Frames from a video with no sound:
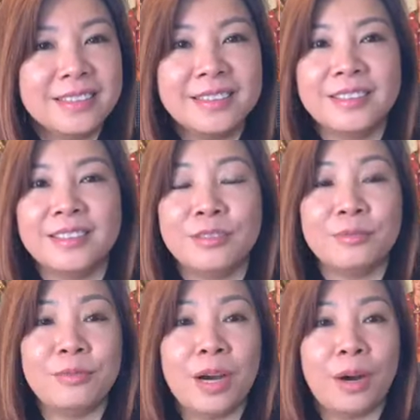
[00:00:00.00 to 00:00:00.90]
người
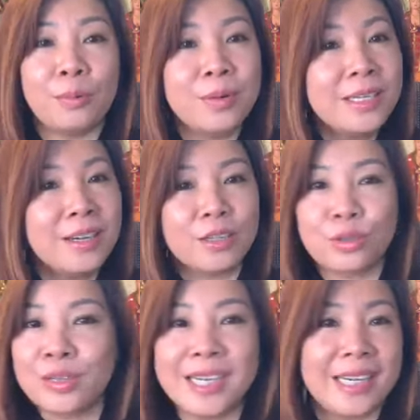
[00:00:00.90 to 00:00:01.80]
uh, quý nhân
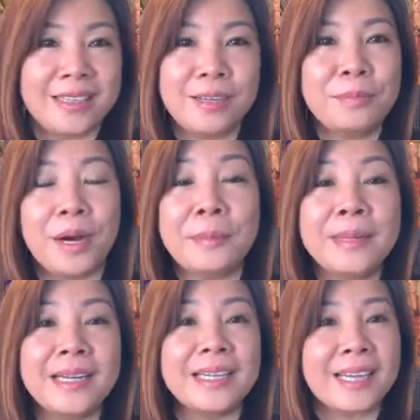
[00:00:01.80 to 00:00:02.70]
xuất hiện giúp đỡ
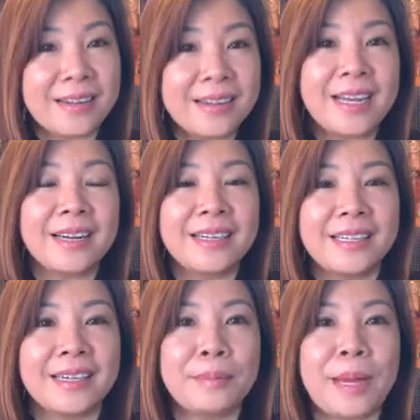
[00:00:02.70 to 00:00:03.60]
mình liền ngay tức khắc
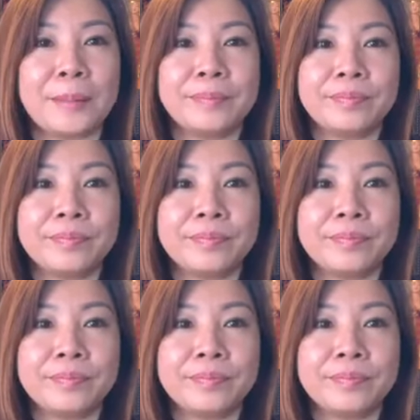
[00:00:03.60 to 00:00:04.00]
liền các bạn